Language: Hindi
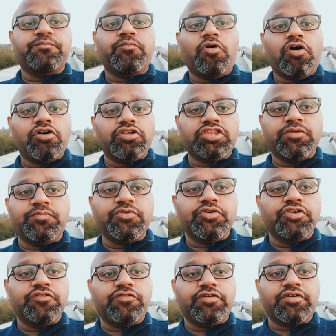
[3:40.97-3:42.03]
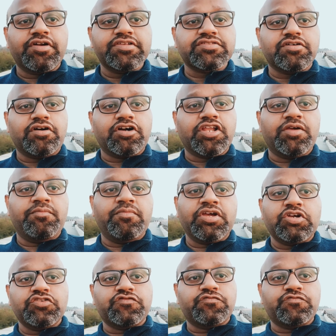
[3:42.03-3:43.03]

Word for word: बहुत ही ब्यूटीफुल रिजॉर्ट है मैं कुछ